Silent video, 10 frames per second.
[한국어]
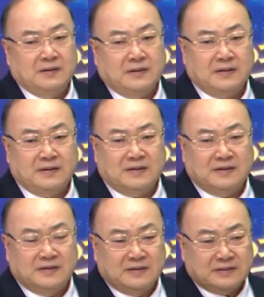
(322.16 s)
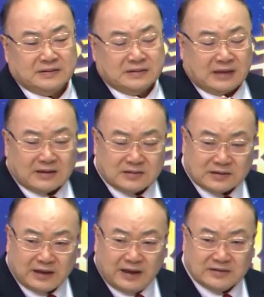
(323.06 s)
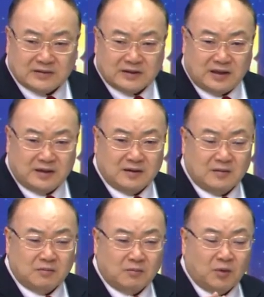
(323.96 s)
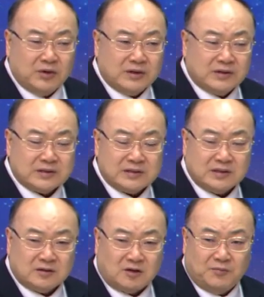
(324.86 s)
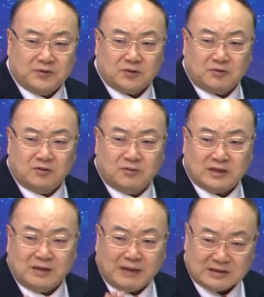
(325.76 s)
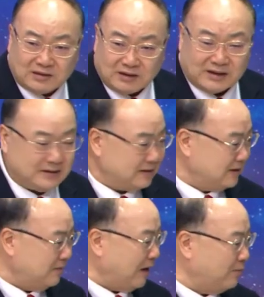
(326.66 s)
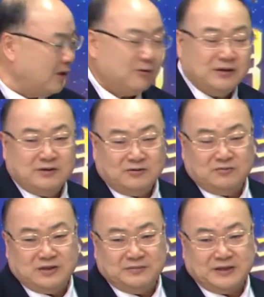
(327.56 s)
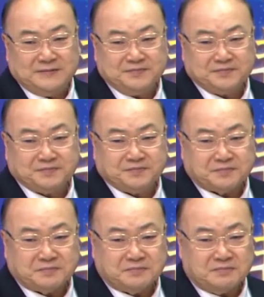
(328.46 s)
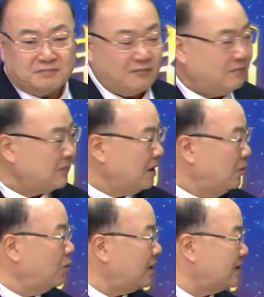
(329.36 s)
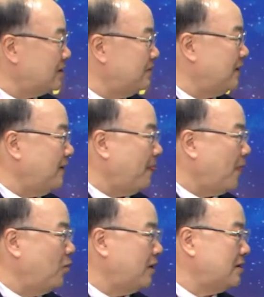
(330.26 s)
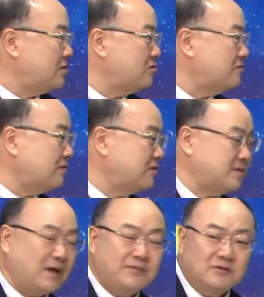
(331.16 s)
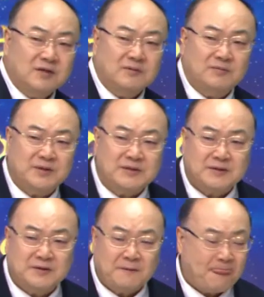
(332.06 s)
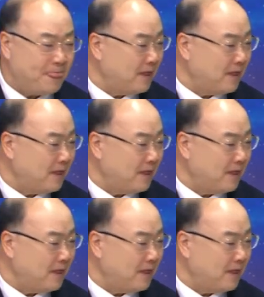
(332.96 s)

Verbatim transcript: 5개 행성이 모인 것이 컴퓨터 둘러보니까 맞더라, 이게 발표하고 있는 논문입니다. 오래됐습니다. 1993년도에 발표했어요.